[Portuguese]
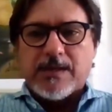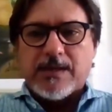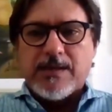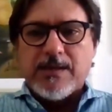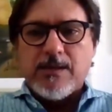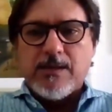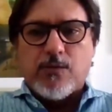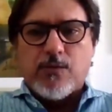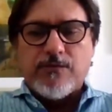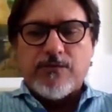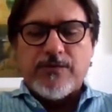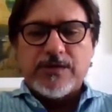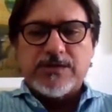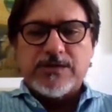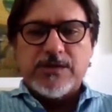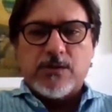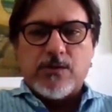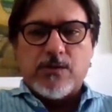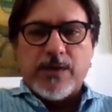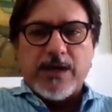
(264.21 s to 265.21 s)
que eu
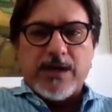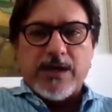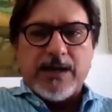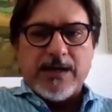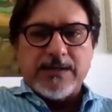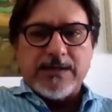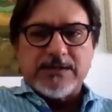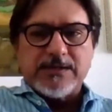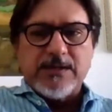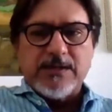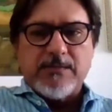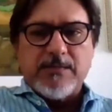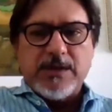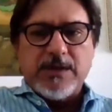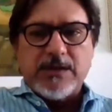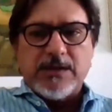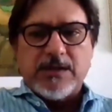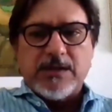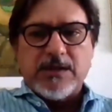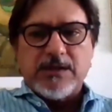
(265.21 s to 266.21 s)
conversei com ela essa
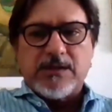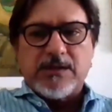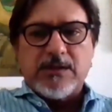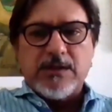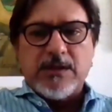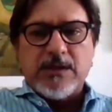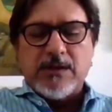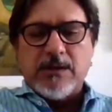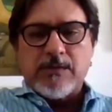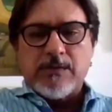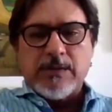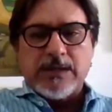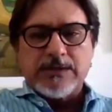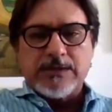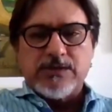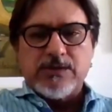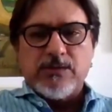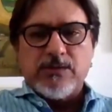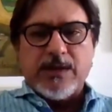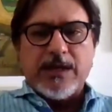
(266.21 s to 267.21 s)
semana,
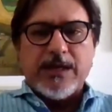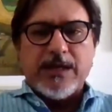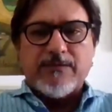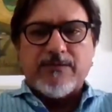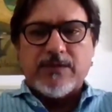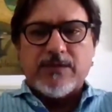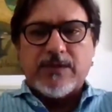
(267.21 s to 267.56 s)
assistindo uma live